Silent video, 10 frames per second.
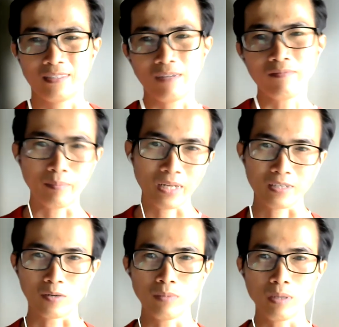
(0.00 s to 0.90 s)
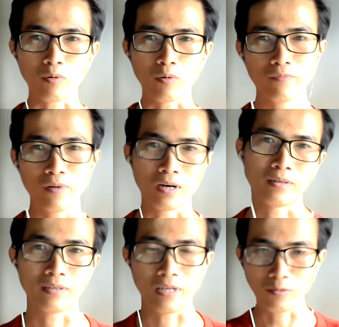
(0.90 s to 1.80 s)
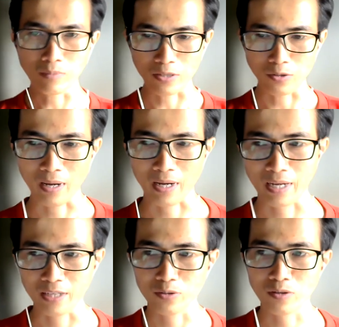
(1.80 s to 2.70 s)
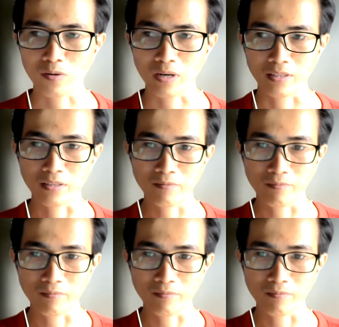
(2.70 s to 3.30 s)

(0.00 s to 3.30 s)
sản phẩm này cũng là một cái phần để chúng ta dùng hàng ngày thôi còn lại